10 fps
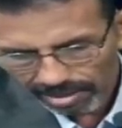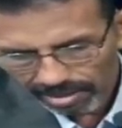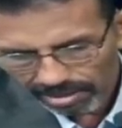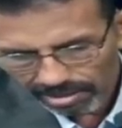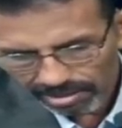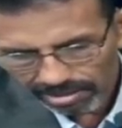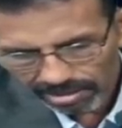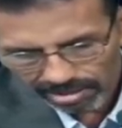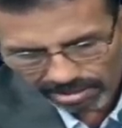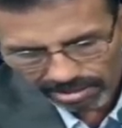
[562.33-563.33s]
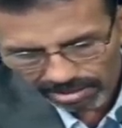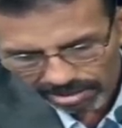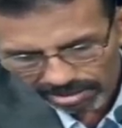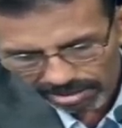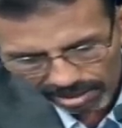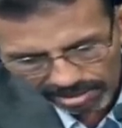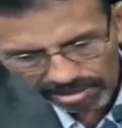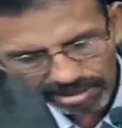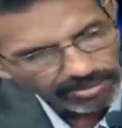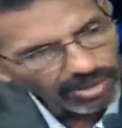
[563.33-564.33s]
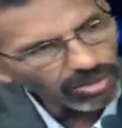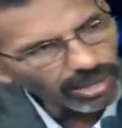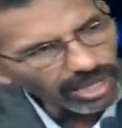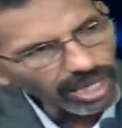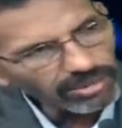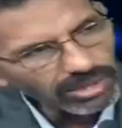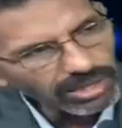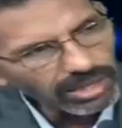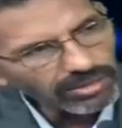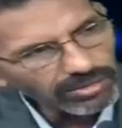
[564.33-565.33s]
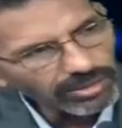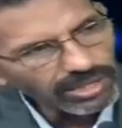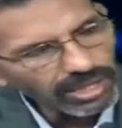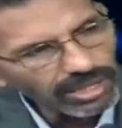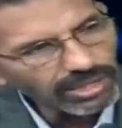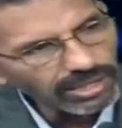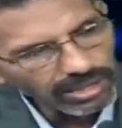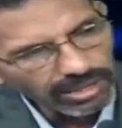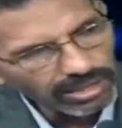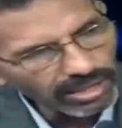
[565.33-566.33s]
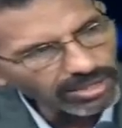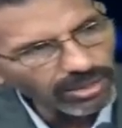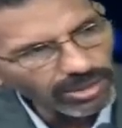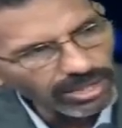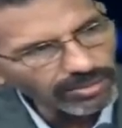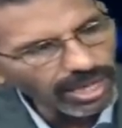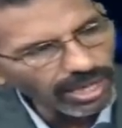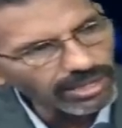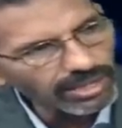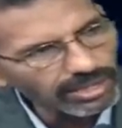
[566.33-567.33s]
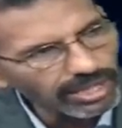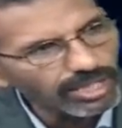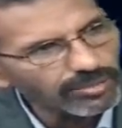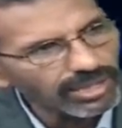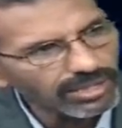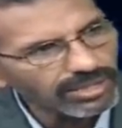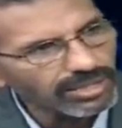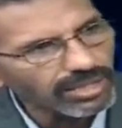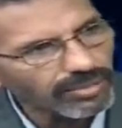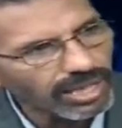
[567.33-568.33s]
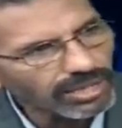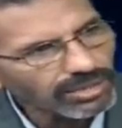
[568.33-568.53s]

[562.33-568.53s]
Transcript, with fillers: آه، هل المنظومة القانونية موريتاني آه، نصا وتطبيقا جالبة للاستثمار